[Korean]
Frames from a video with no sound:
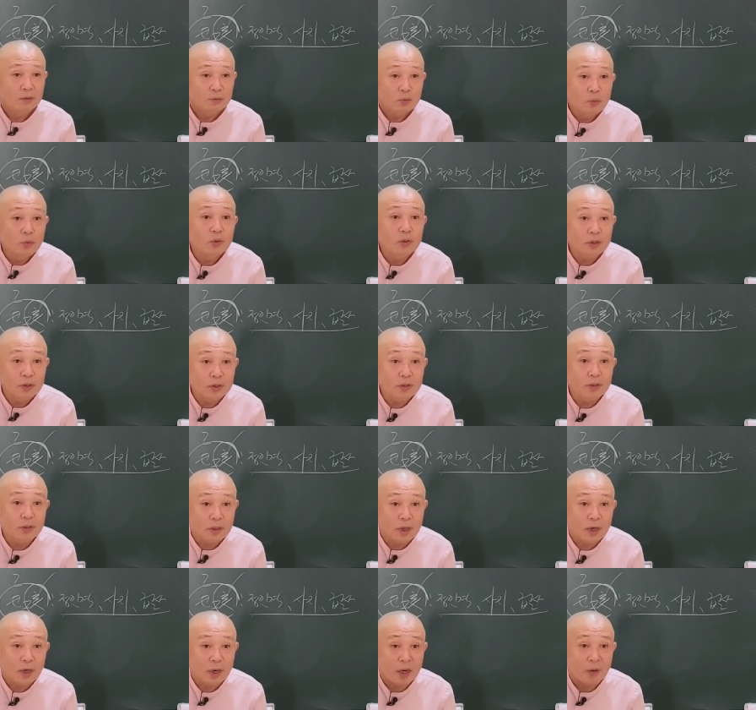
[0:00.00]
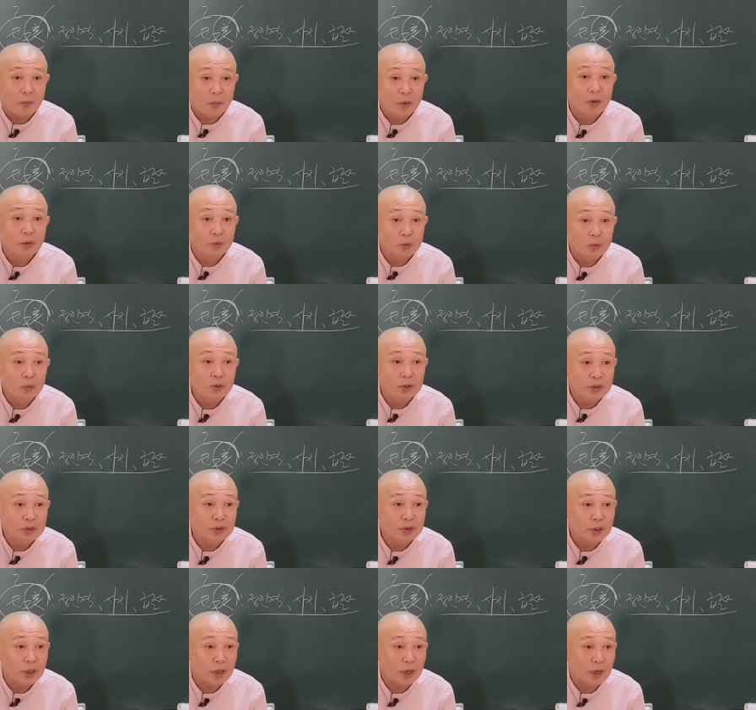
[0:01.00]
도인인 거야 왜
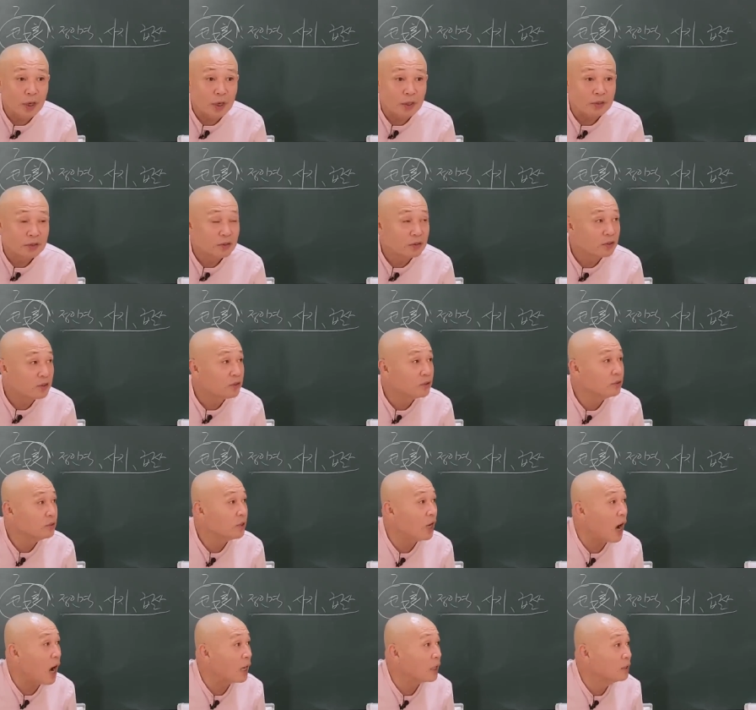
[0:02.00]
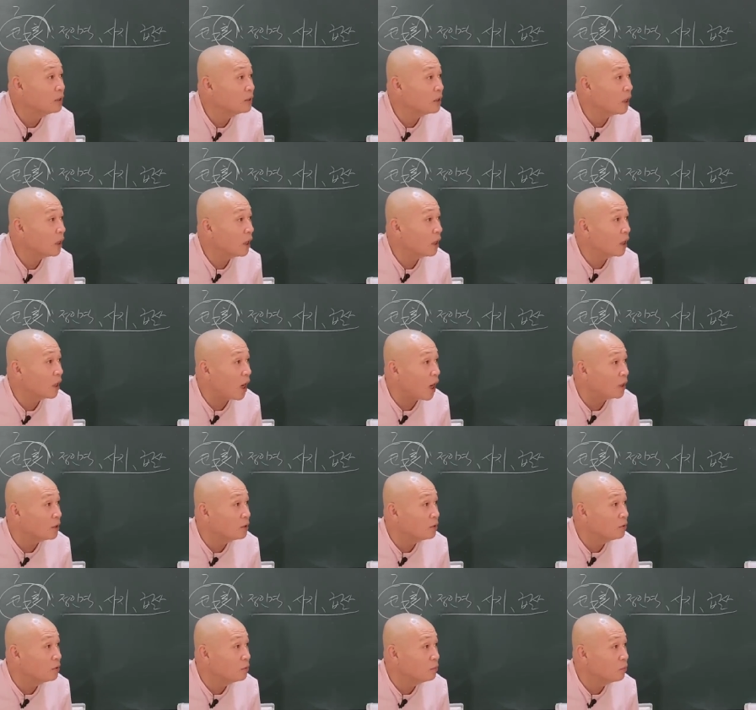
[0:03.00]
도인이냐 그 앙상한
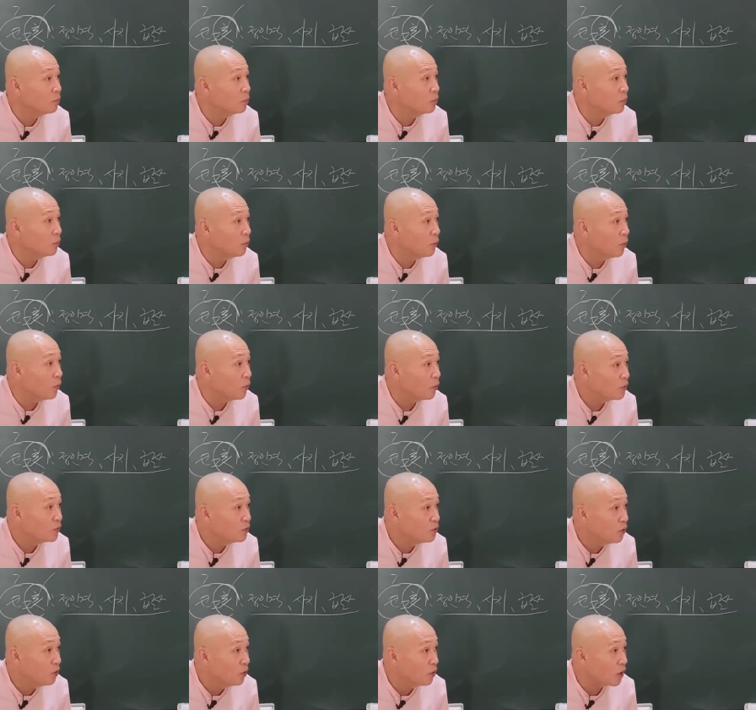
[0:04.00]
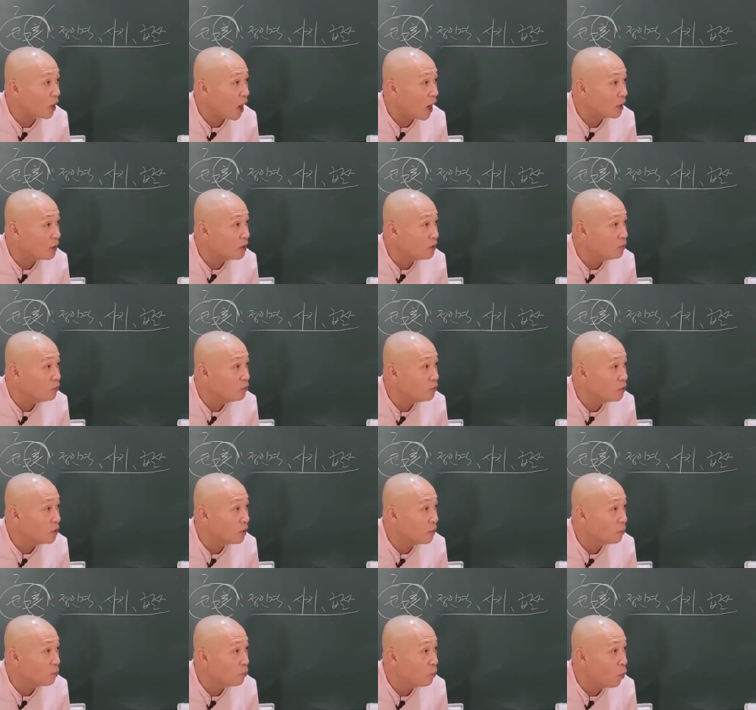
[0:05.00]
가지를 보고 저 가지
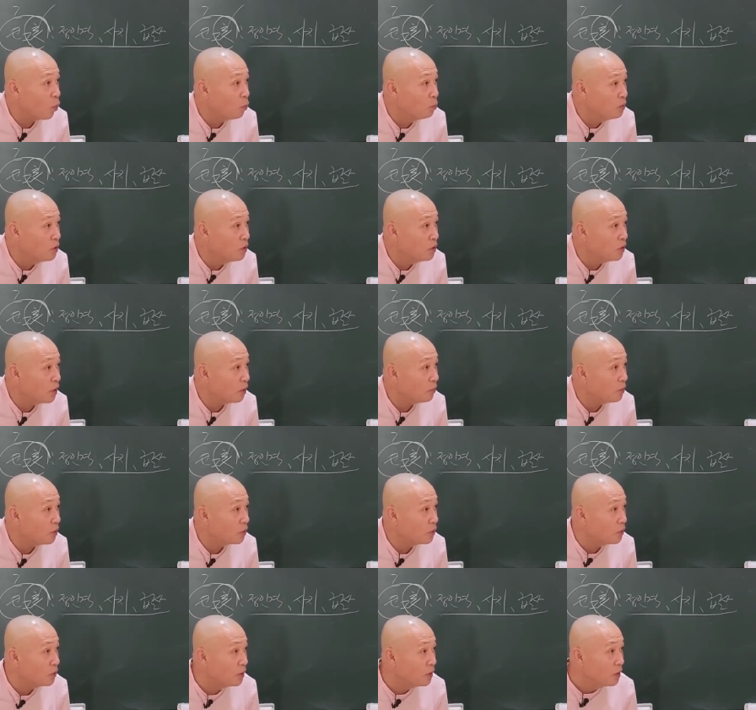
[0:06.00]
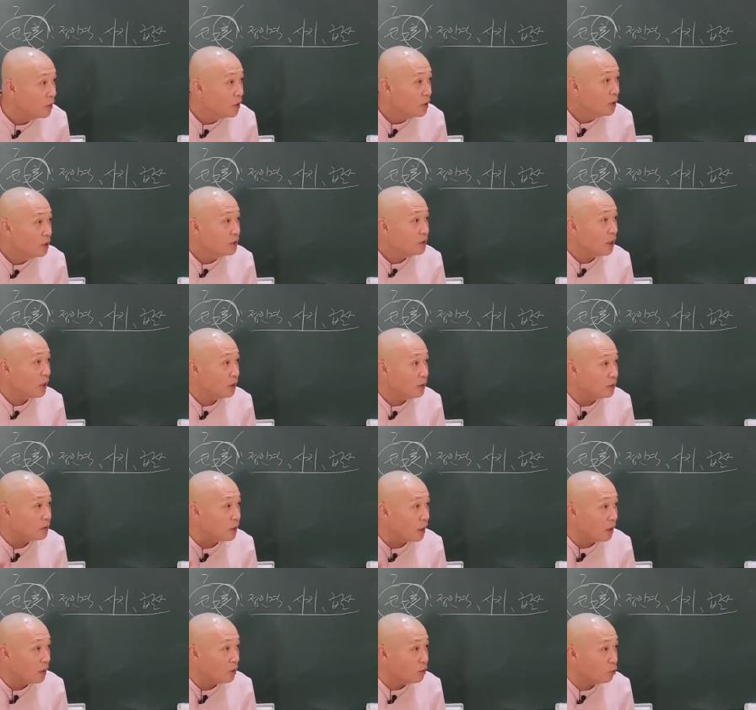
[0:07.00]
위에 봄이 되면
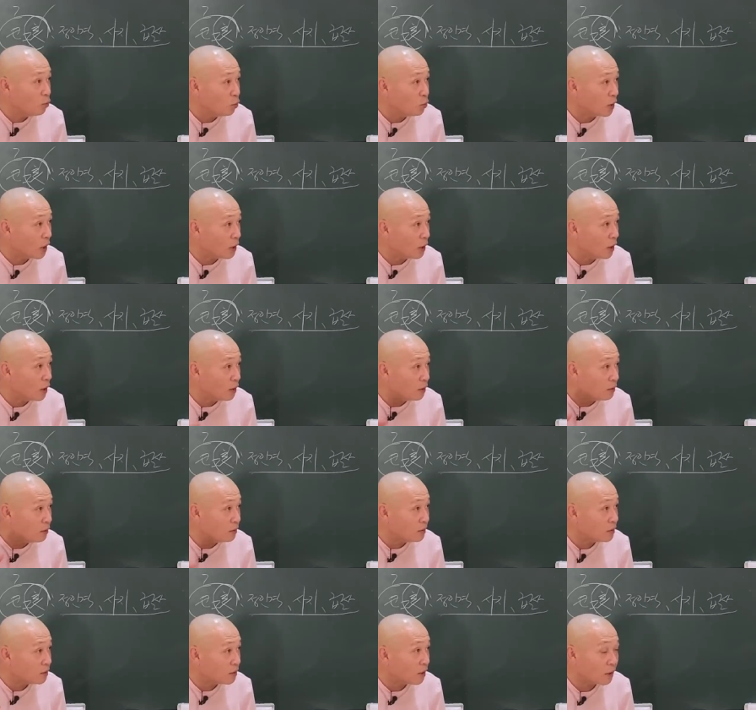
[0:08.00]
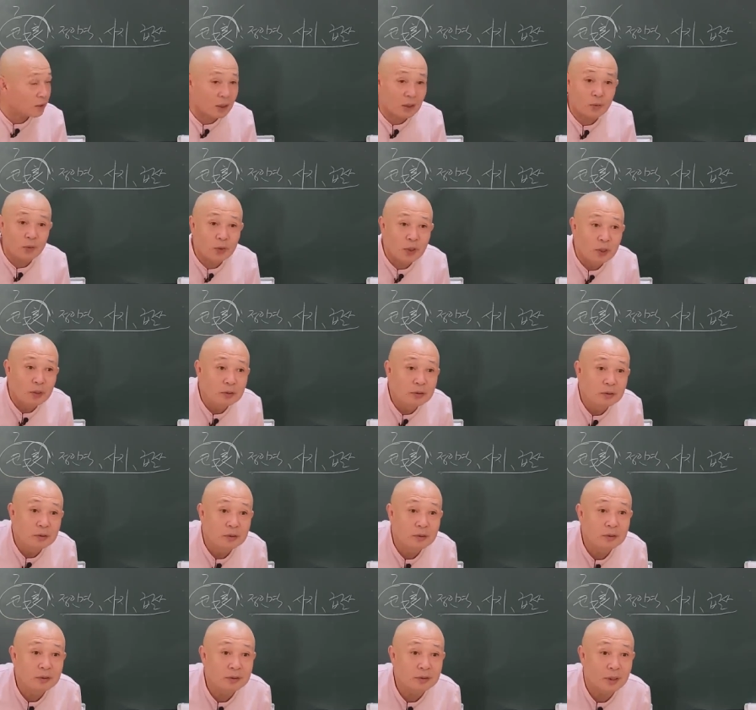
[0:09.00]
새싹이 돋아날 것이다 라고
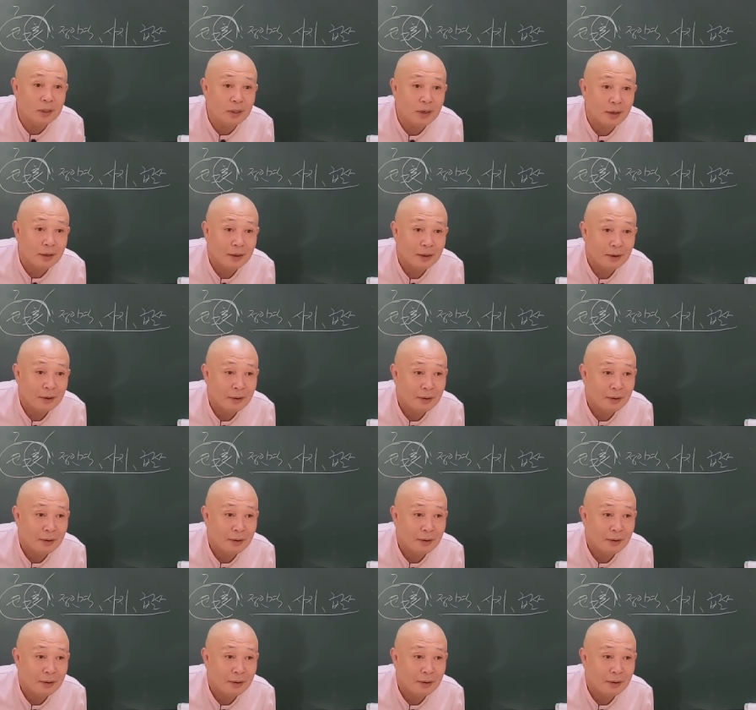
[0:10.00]
예언을 한 거잖아